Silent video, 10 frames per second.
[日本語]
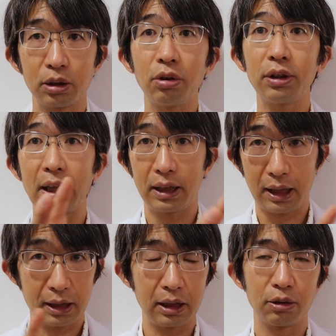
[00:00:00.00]
で、腸内
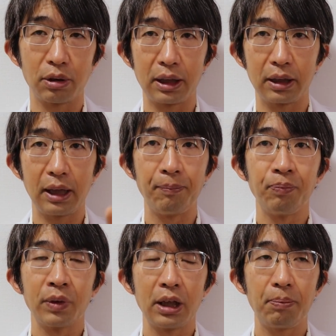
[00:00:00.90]
細菌とかって
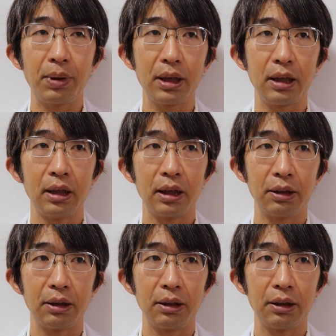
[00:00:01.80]
やっぱり